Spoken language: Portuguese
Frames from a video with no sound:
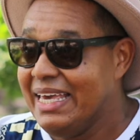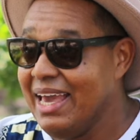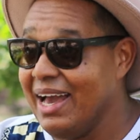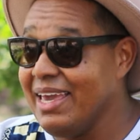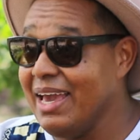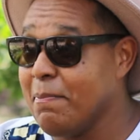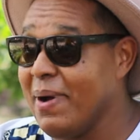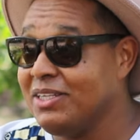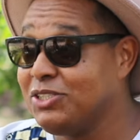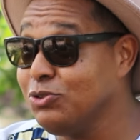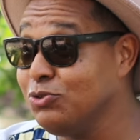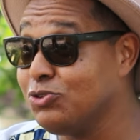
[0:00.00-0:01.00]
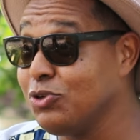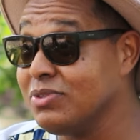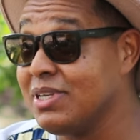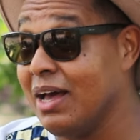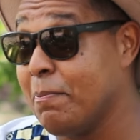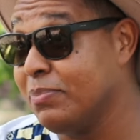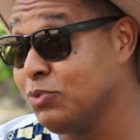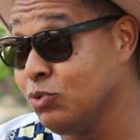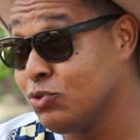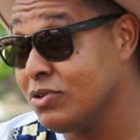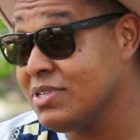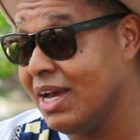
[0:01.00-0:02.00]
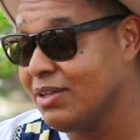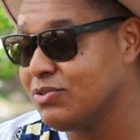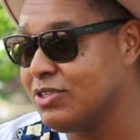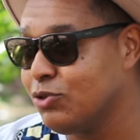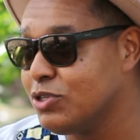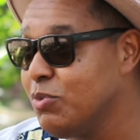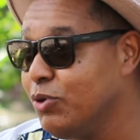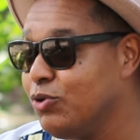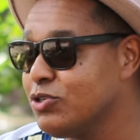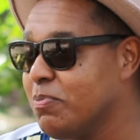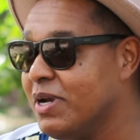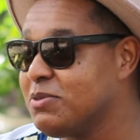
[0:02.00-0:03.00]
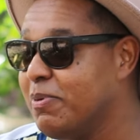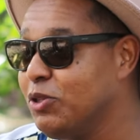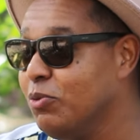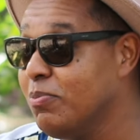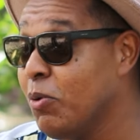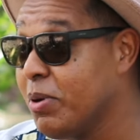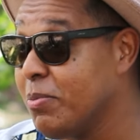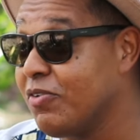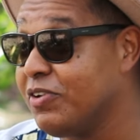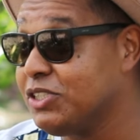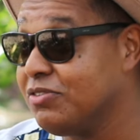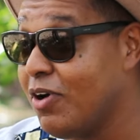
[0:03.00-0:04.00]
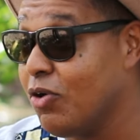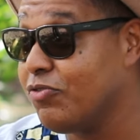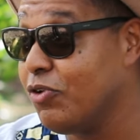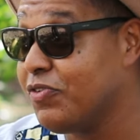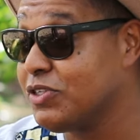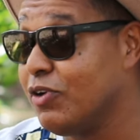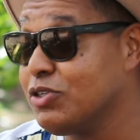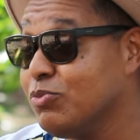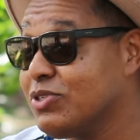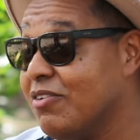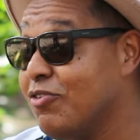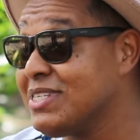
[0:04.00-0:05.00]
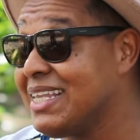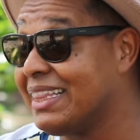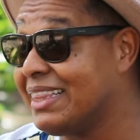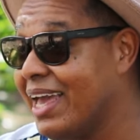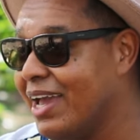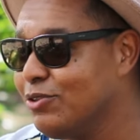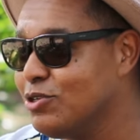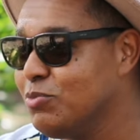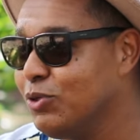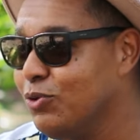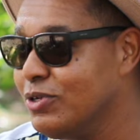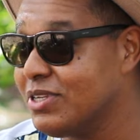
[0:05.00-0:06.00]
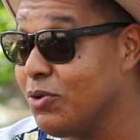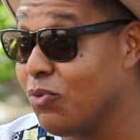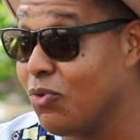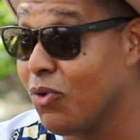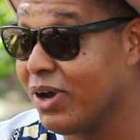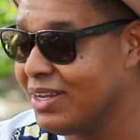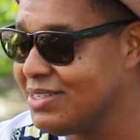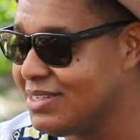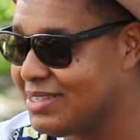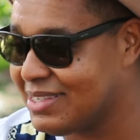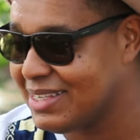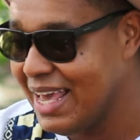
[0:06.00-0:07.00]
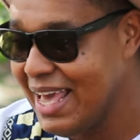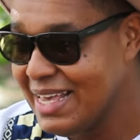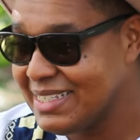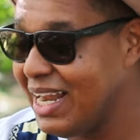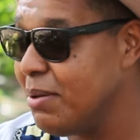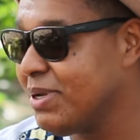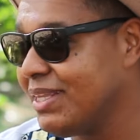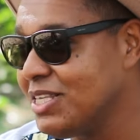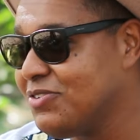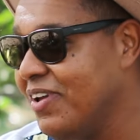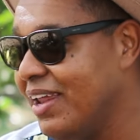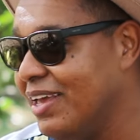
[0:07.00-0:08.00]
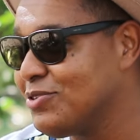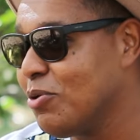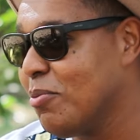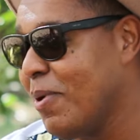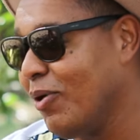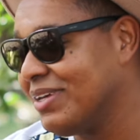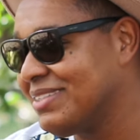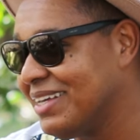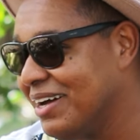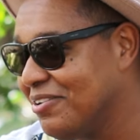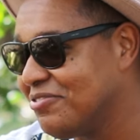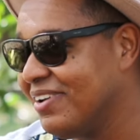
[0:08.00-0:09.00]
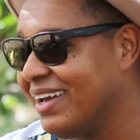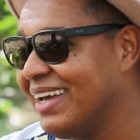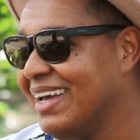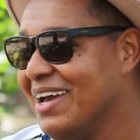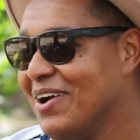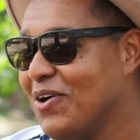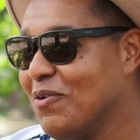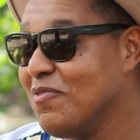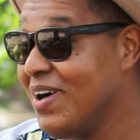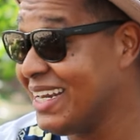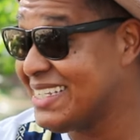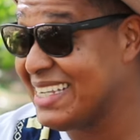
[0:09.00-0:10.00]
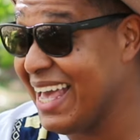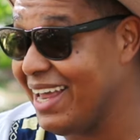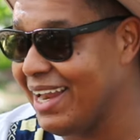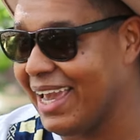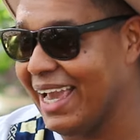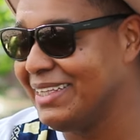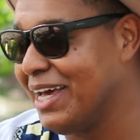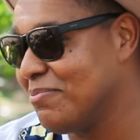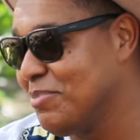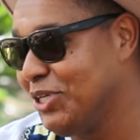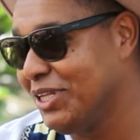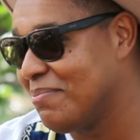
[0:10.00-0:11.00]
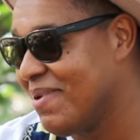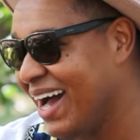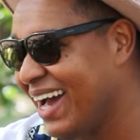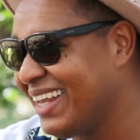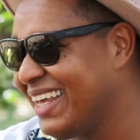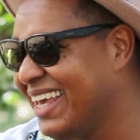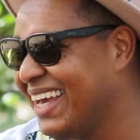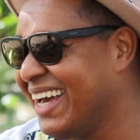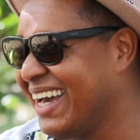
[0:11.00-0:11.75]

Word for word: E aí, a partir dos 11, nos 11 anos, em 2002, eu participei do meu primeiro festival, que foi o Festival de Música Voz da Terra, em 2002, com grandes celebridades diferentes, como Paula Sanfer, como Marisélia, que ainda era menina Mari.